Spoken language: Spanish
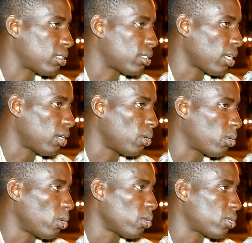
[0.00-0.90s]
ya no
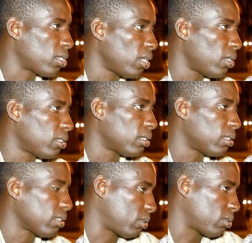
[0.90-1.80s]
conocieron
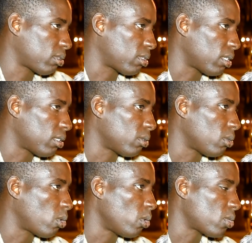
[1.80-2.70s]
eh, ya
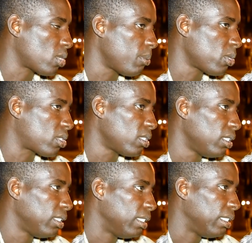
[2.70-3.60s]
conocemos
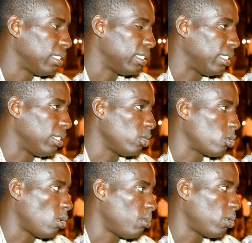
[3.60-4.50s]
y
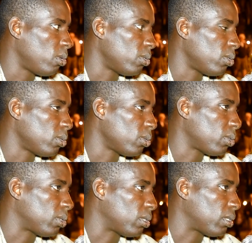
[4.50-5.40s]
como
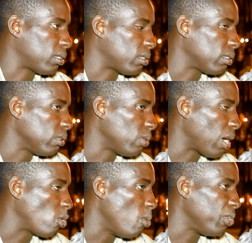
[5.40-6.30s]

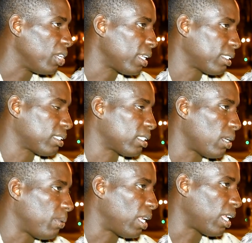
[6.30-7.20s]
una comunidad
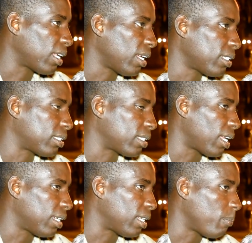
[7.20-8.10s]
que viene acá
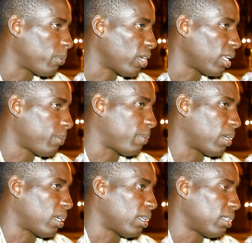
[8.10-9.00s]
cada temporada
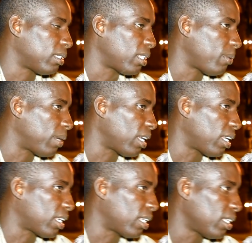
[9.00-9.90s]
para
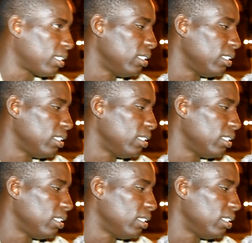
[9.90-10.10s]
trabajar acá